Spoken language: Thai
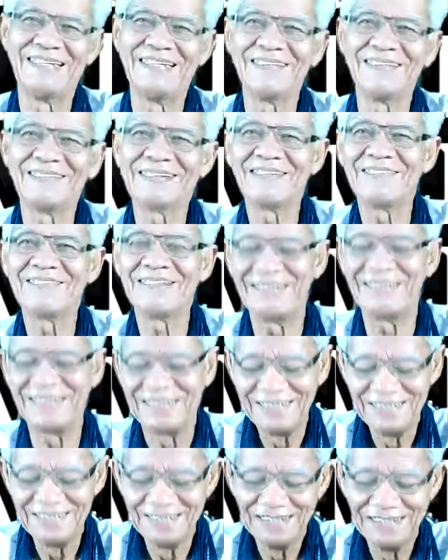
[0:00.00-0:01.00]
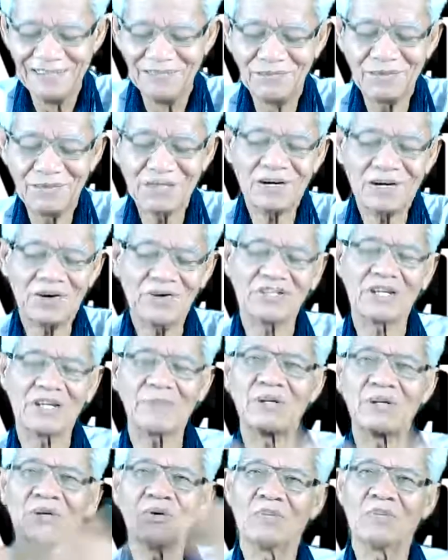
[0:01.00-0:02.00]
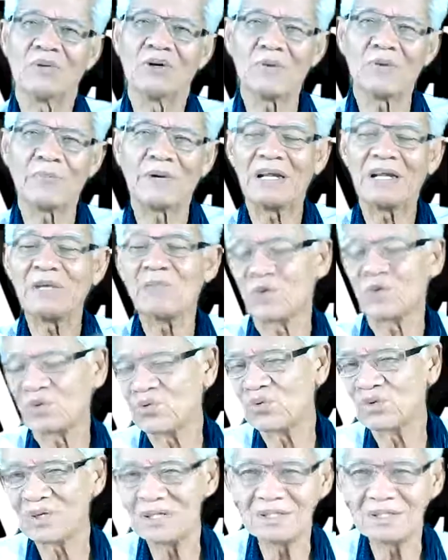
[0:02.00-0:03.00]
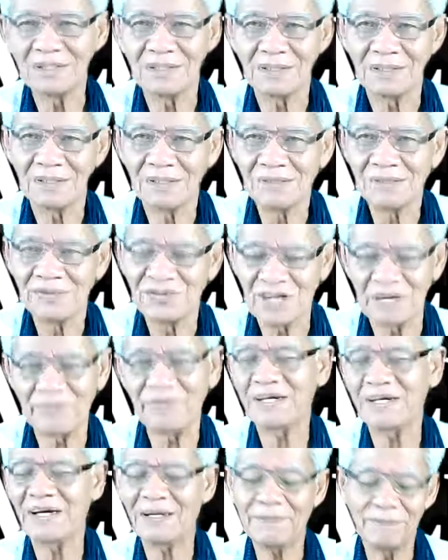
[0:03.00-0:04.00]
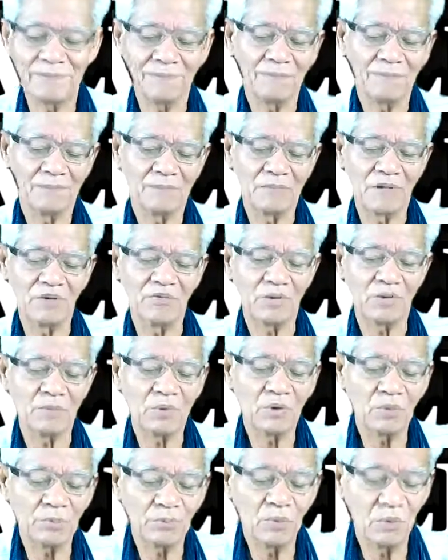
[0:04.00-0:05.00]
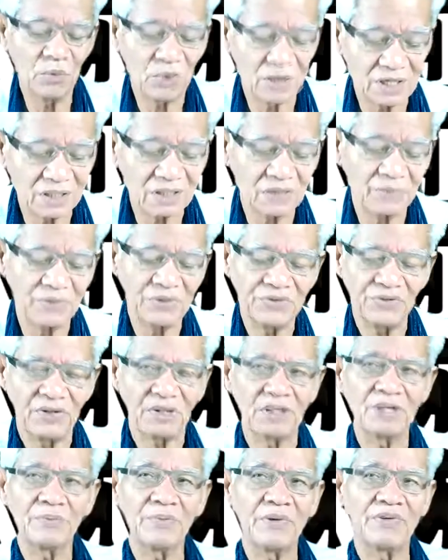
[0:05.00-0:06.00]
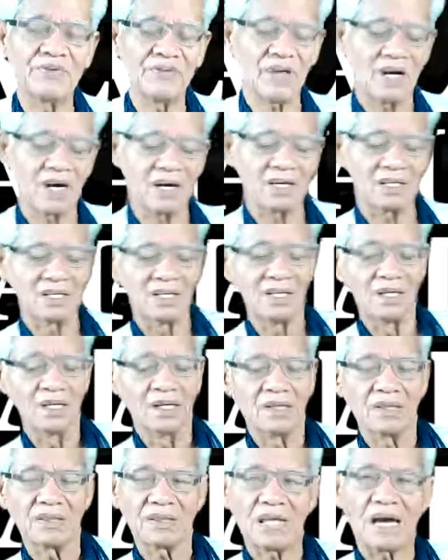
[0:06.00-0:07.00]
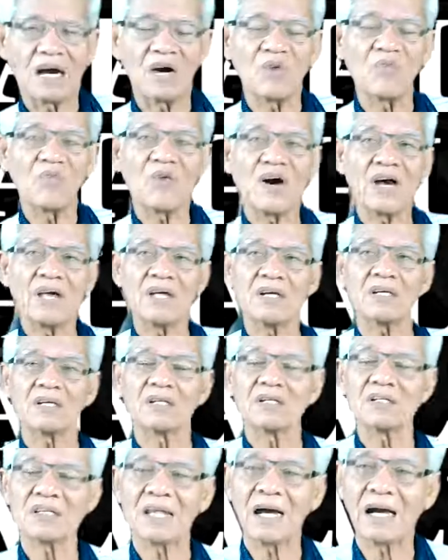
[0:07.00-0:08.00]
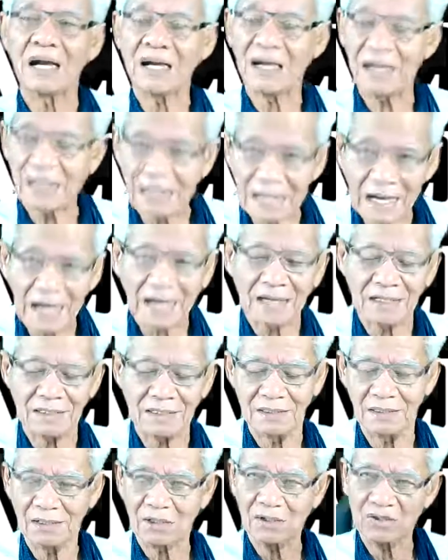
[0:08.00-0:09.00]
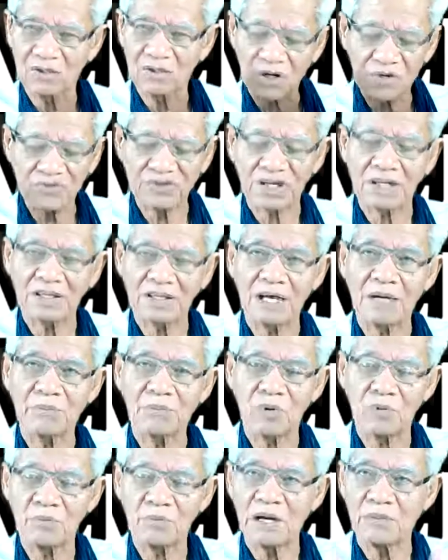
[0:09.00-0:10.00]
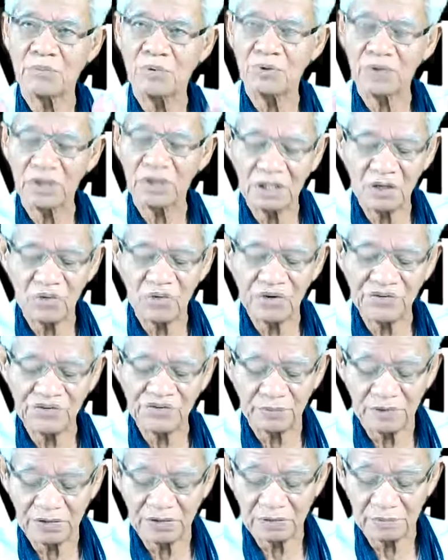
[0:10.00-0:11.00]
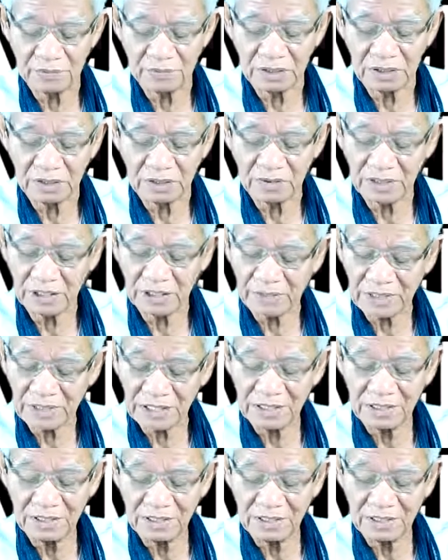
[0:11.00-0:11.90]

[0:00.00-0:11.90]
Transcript: โอเคไหมถ้าเราเข้าใจมนุษย์มันก็ไปได้หมดทุกเรื่องชัดไหมครับ ไม่ว่ามนุษย์ผู้นั้นจะเป็นหญิงหรือเป็นชาย ต่างวัยหรือต่างขนาดเราก็ต้องเข้าใจตามบทบาทพวกนี้เอาไว้เสมอๆโอเคไหม